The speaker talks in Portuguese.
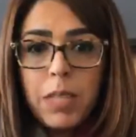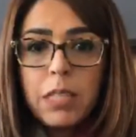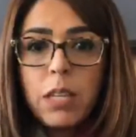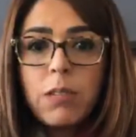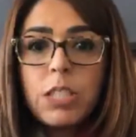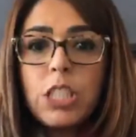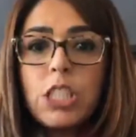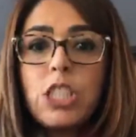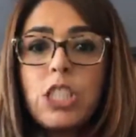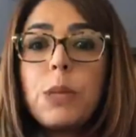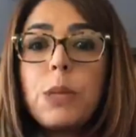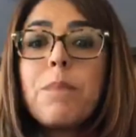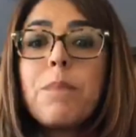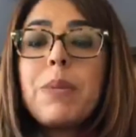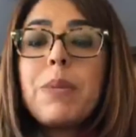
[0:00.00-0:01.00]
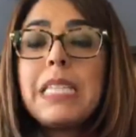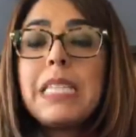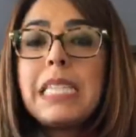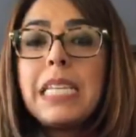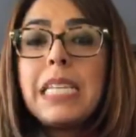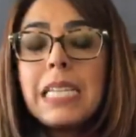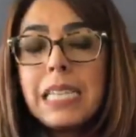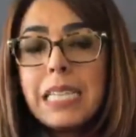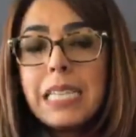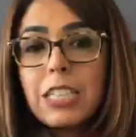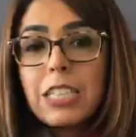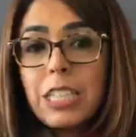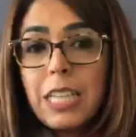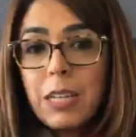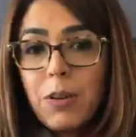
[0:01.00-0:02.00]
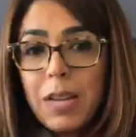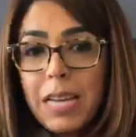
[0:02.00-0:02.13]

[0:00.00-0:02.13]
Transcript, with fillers: Então a gente precisa, a gente,